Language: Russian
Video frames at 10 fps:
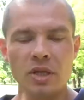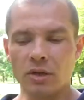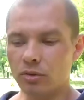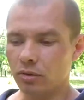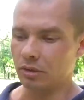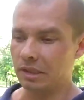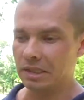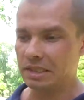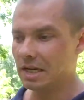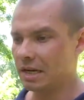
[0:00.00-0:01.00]
Вот.
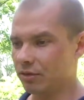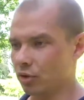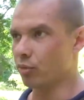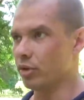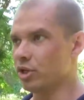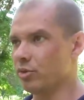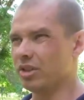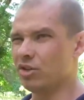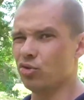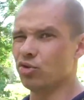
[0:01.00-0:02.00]
Я в таком режиме
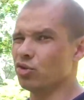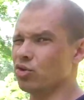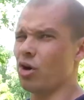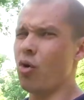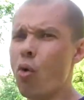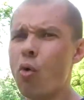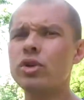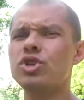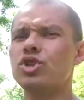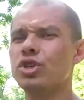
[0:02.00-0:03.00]
тренируюсь уже
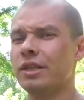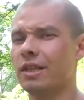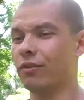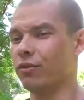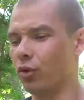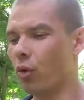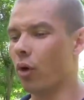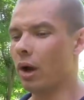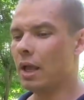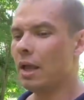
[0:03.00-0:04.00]
очень
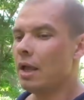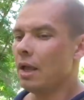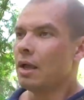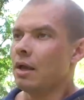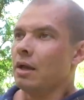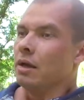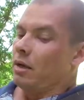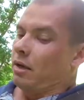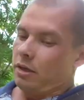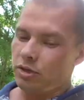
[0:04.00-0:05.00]
давно.
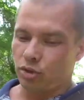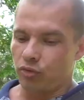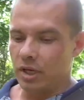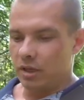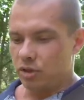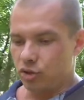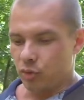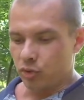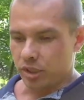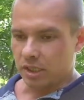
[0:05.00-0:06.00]
И с уверенностью
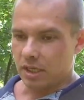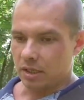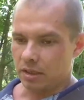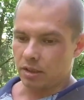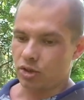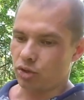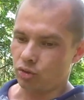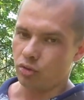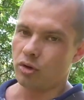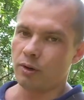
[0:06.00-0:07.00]
могу сказать,
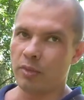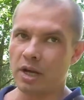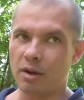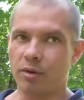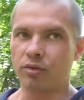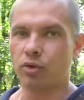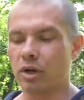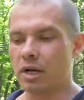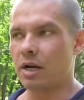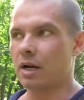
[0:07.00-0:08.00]
что
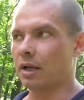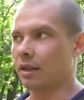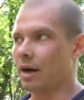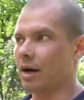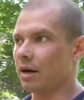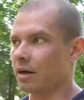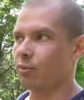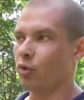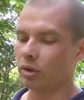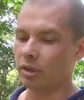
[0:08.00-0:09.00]
многоповторка, она
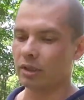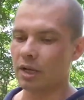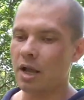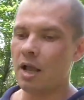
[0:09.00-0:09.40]
работает.